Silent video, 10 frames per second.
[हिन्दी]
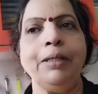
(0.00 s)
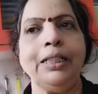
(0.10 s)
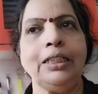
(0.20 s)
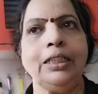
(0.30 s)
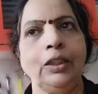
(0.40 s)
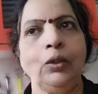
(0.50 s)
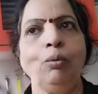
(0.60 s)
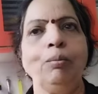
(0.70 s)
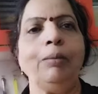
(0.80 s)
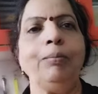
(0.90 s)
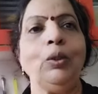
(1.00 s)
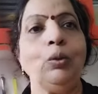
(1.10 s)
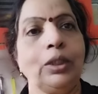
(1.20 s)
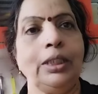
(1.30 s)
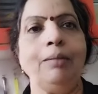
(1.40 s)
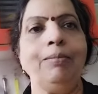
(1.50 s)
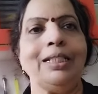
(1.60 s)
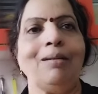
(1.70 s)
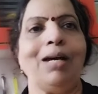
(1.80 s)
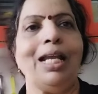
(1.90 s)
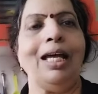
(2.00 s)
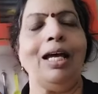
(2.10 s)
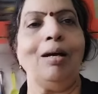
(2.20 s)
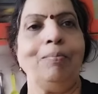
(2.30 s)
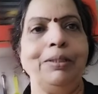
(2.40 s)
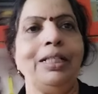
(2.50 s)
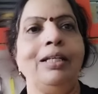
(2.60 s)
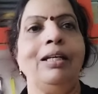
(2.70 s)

परिस्थितियों में भी उसने भी संभाला अपनी